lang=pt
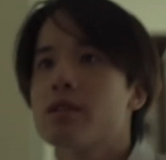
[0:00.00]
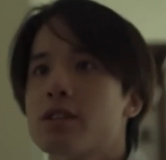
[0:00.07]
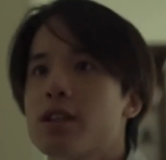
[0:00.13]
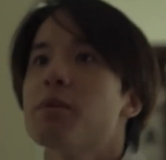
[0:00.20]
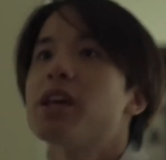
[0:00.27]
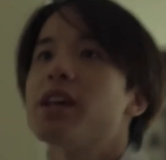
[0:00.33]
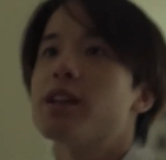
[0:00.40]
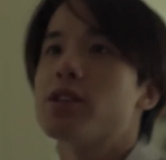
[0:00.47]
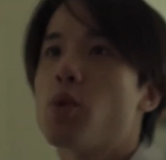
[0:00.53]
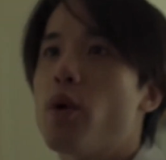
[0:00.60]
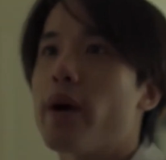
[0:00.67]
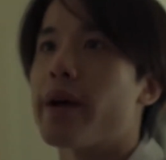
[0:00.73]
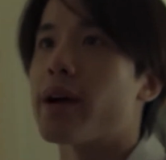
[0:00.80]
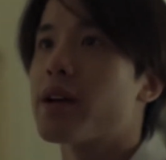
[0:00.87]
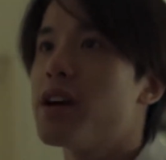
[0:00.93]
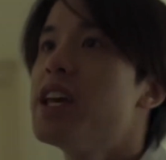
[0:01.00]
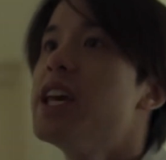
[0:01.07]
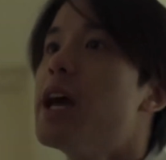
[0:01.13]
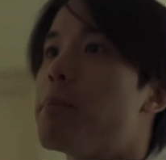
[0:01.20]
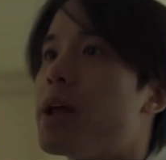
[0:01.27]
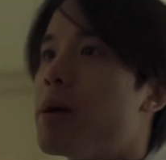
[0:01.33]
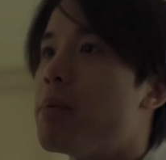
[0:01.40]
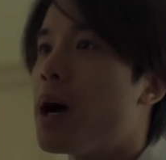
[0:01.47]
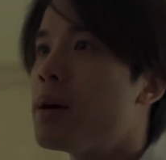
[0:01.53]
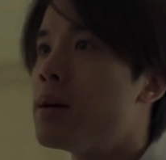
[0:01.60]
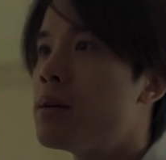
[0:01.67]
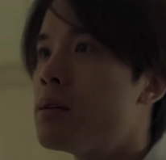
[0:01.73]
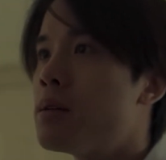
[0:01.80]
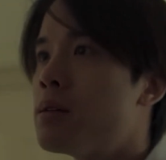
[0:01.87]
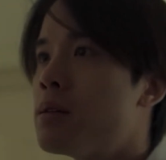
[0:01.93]
abre a porta e diz ao pai para não
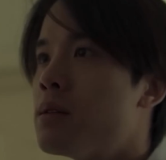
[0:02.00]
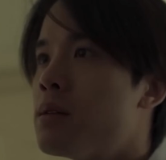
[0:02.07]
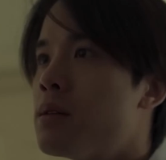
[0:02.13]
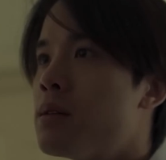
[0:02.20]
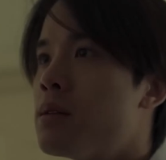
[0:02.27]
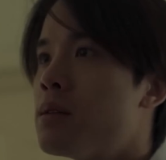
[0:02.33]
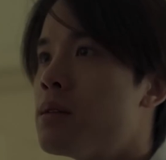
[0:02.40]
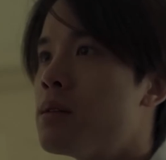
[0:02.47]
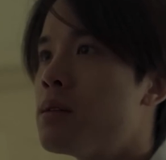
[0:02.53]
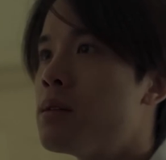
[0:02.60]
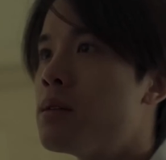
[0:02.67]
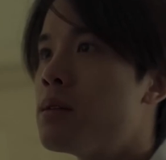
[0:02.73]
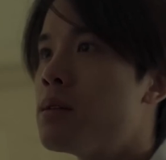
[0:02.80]
dizer nada se ele não